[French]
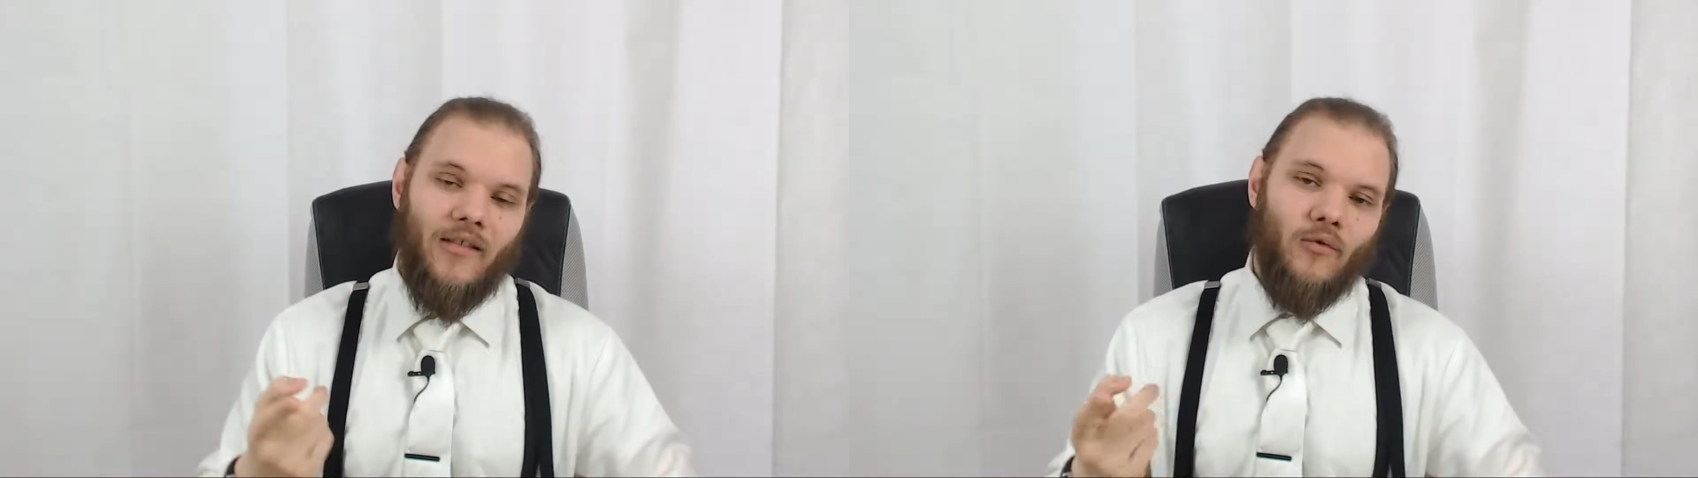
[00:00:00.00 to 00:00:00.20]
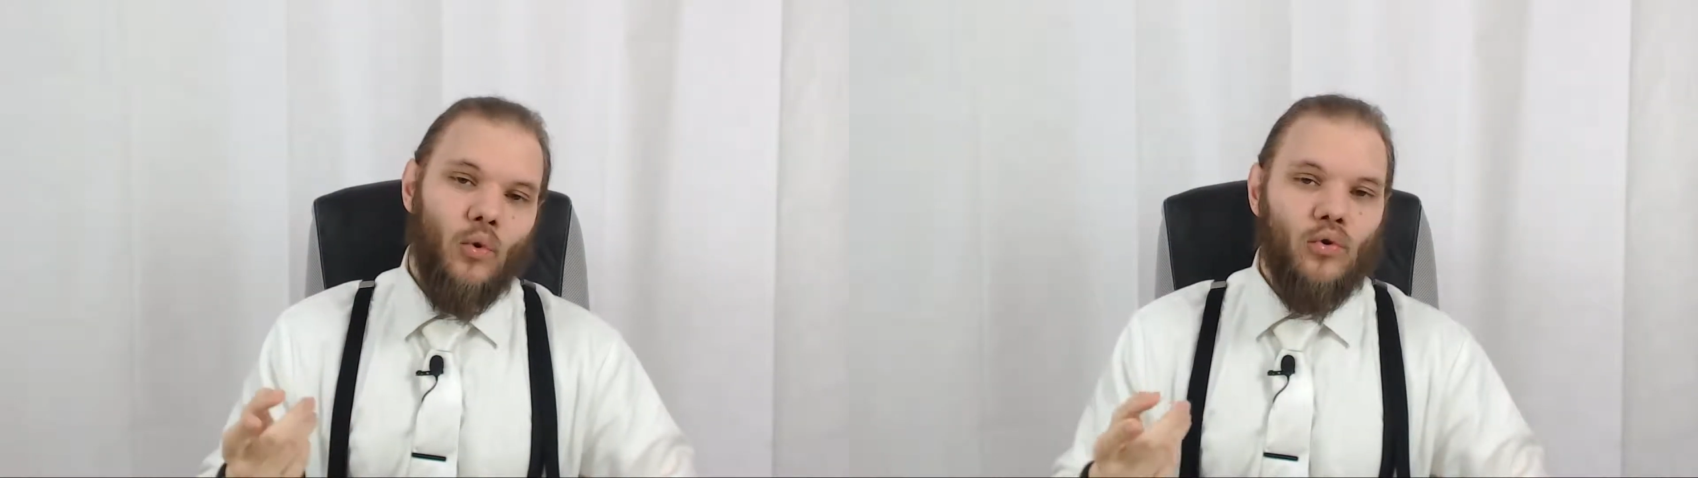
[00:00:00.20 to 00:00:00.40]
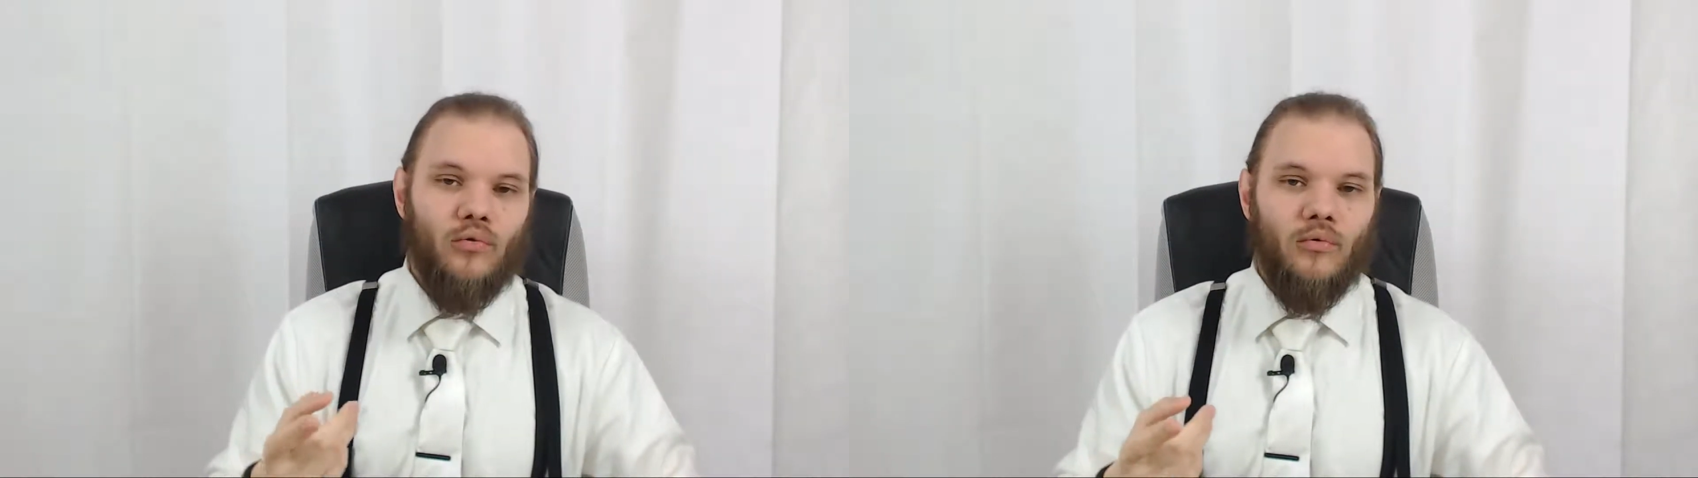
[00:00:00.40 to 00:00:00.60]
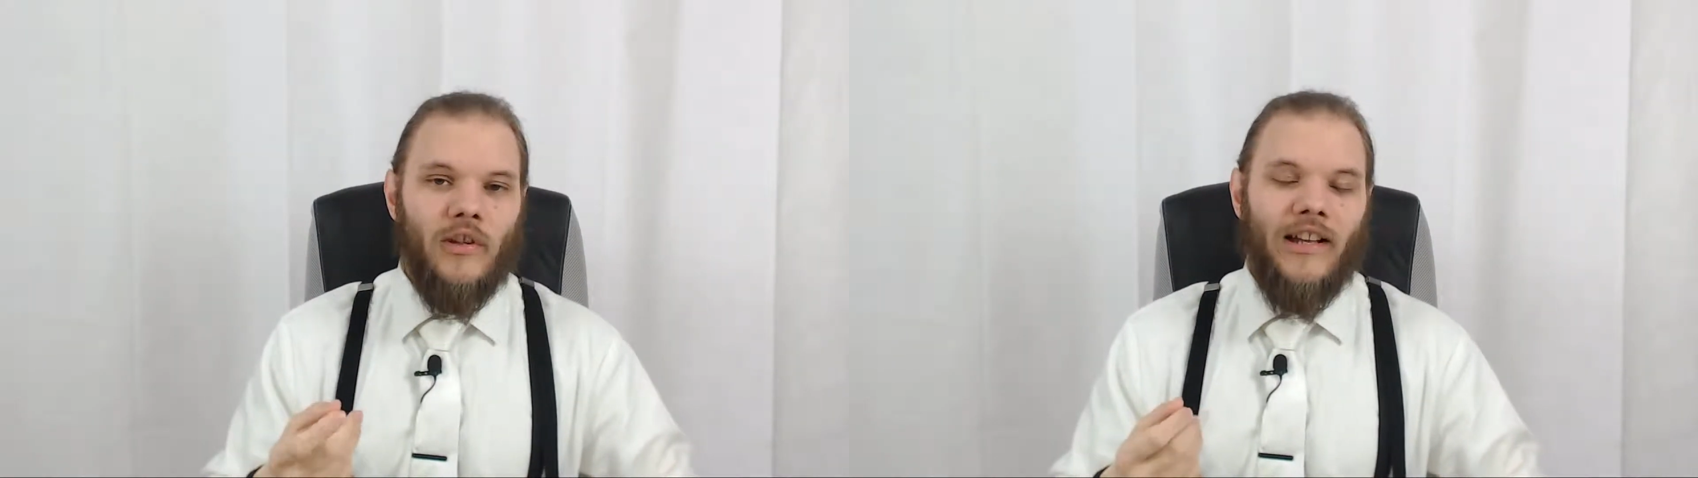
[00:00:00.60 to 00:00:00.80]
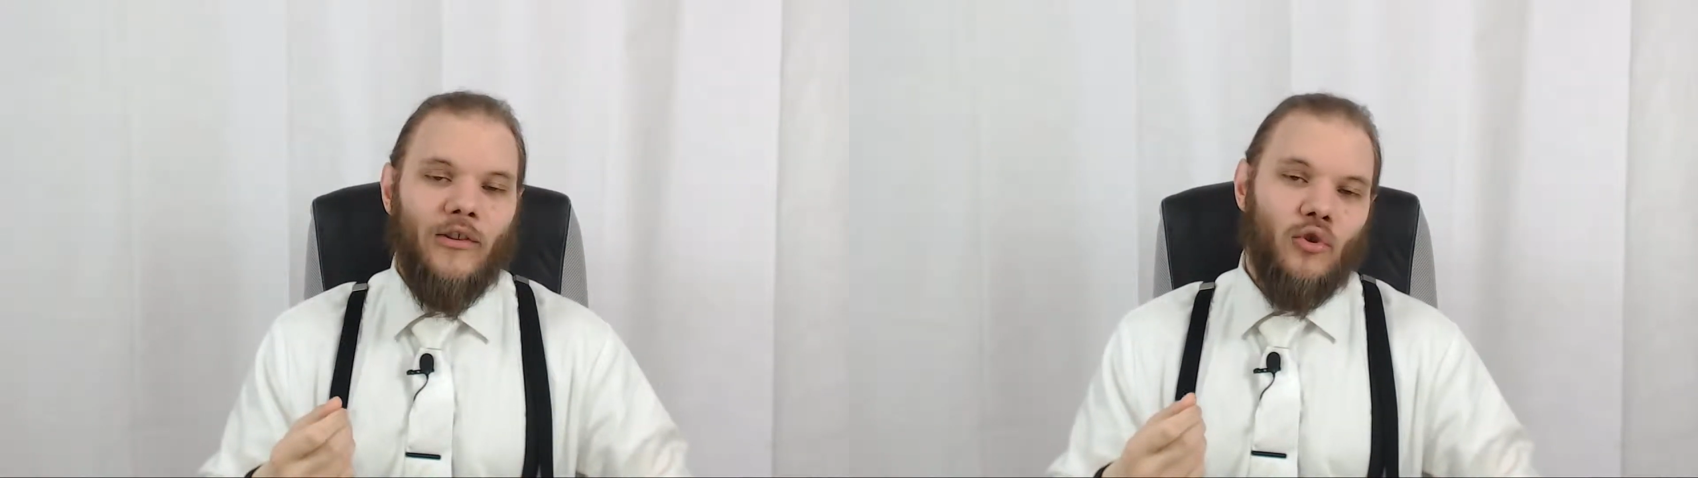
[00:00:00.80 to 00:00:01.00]
Donc,
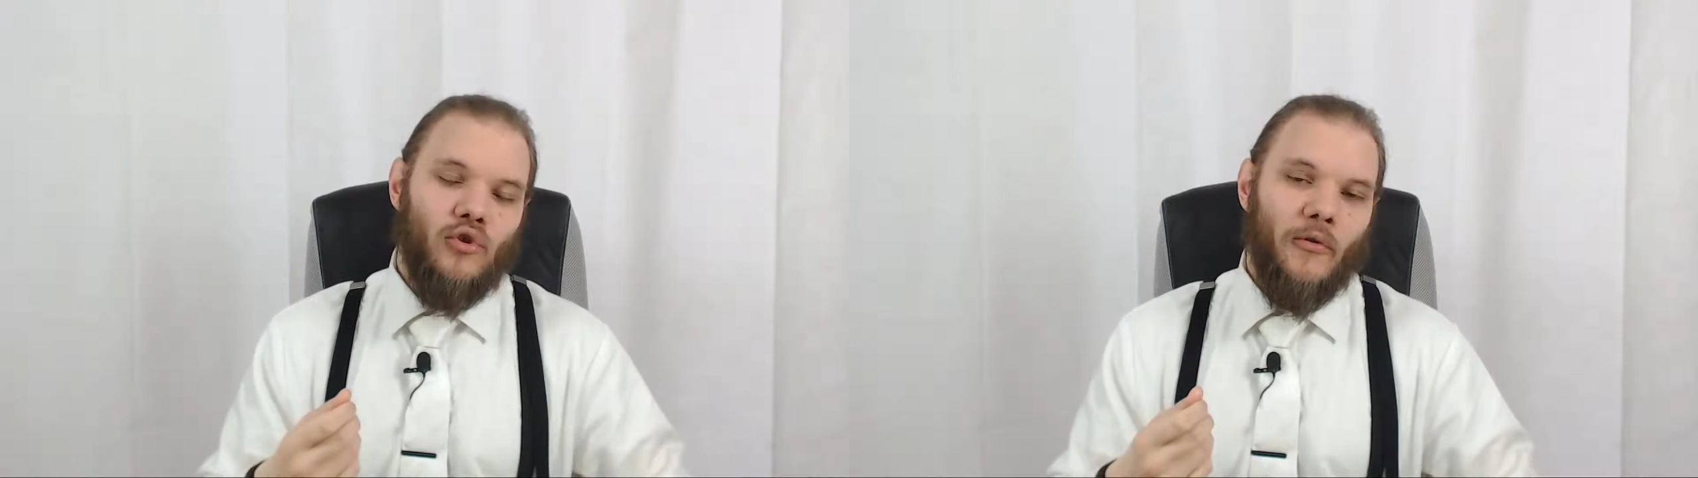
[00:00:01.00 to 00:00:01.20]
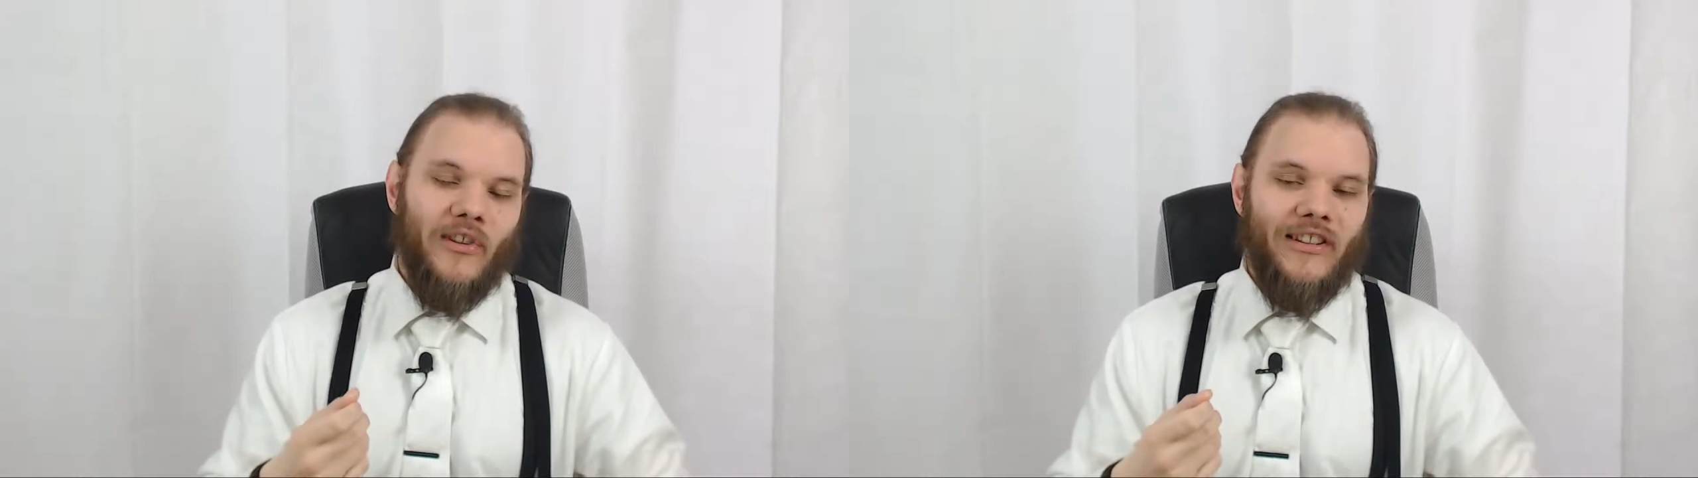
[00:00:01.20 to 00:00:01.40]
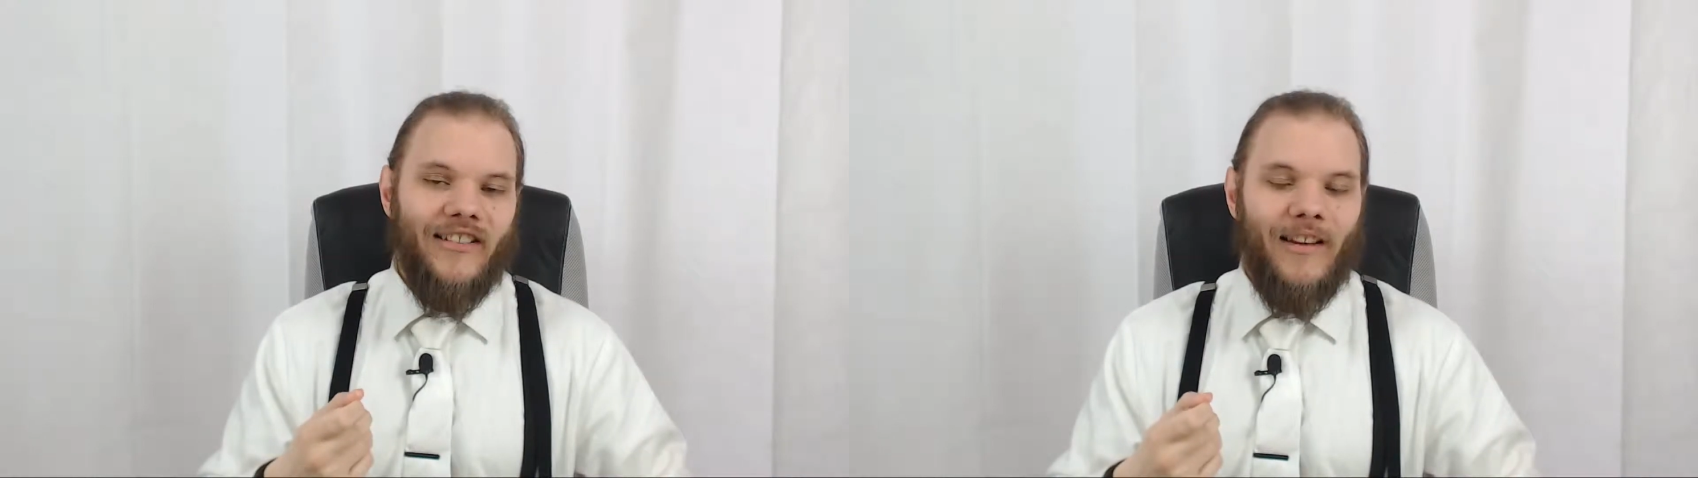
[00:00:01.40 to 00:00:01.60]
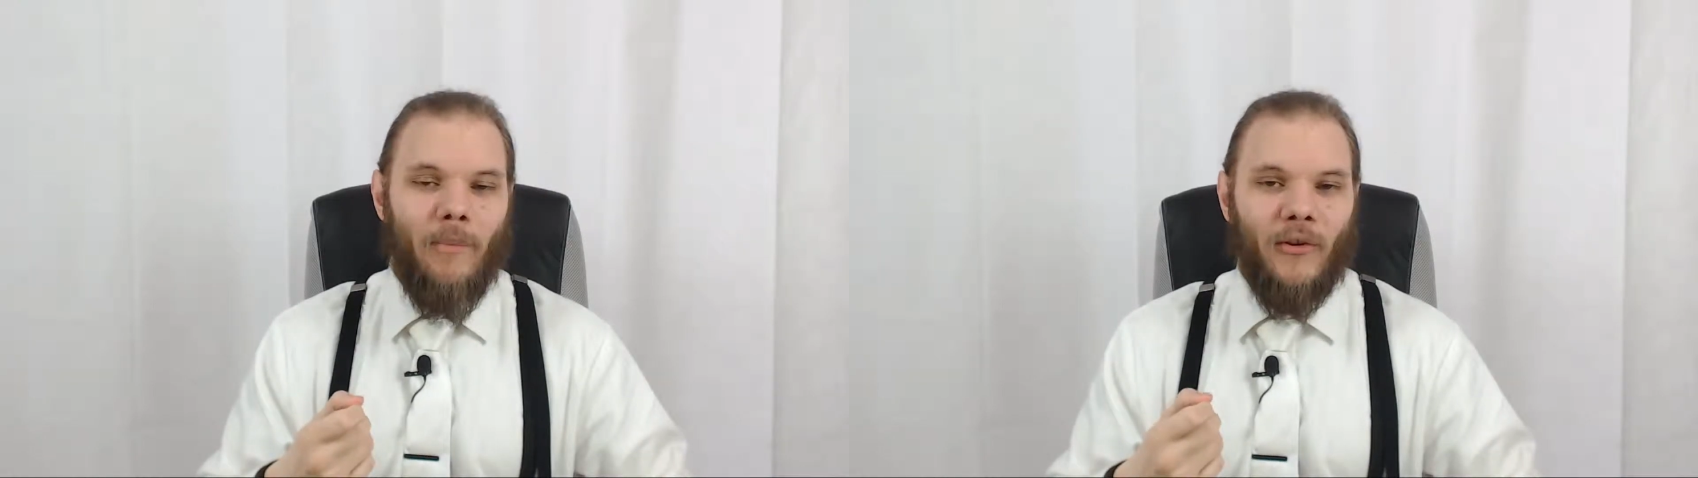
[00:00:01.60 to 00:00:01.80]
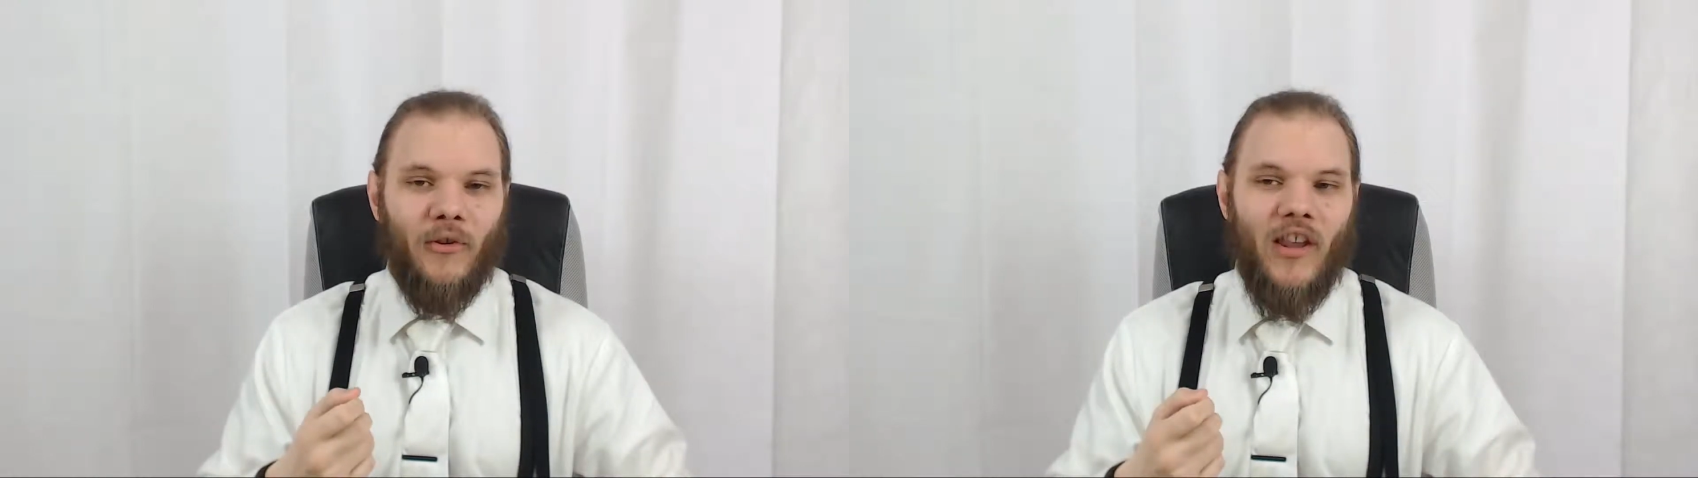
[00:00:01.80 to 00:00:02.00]
oui, la dangerosité de ces
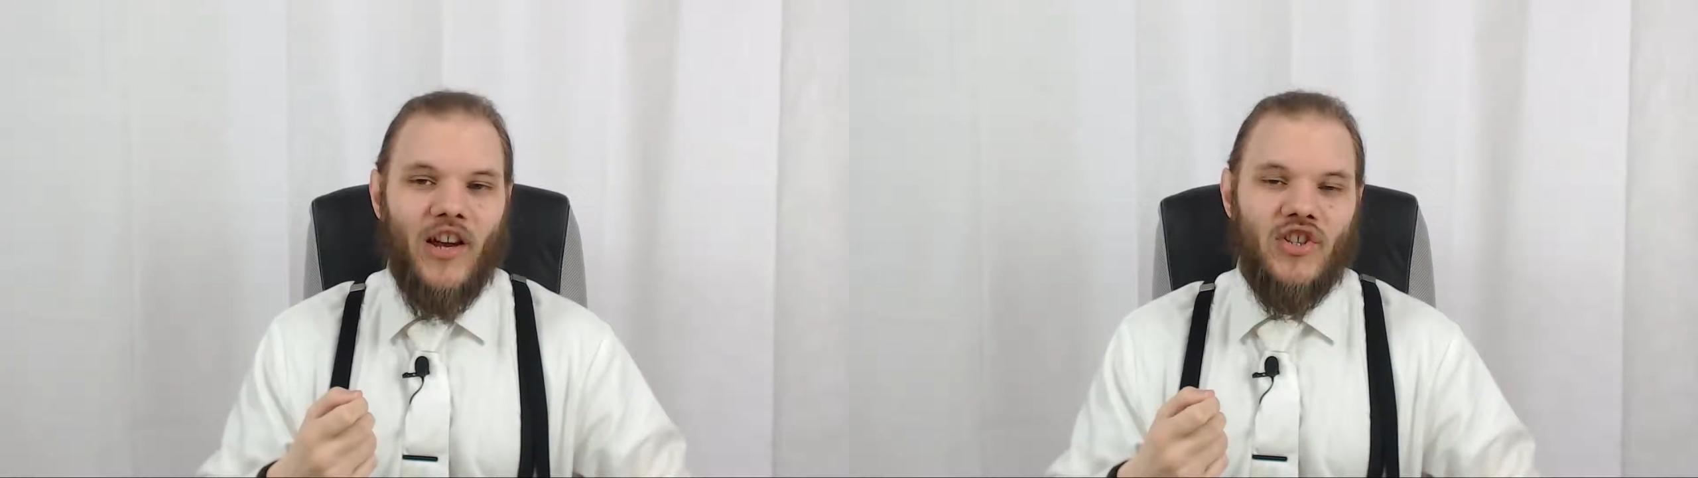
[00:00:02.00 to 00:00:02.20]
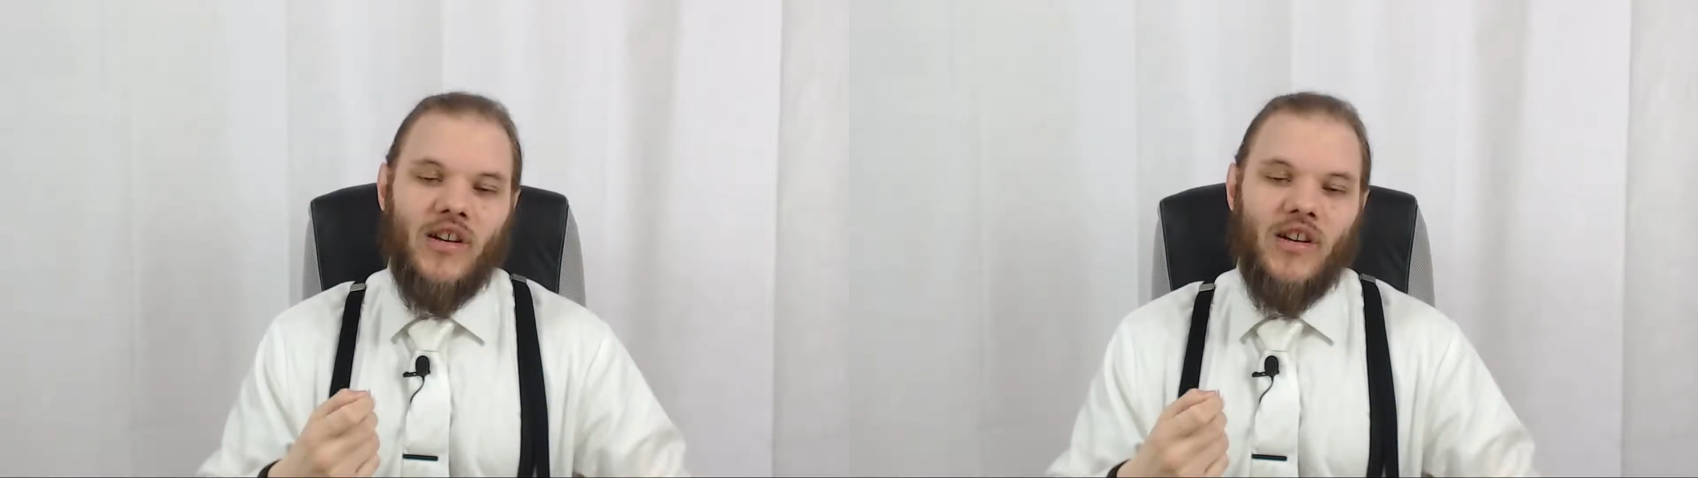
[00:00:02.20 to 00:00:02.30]
personnages,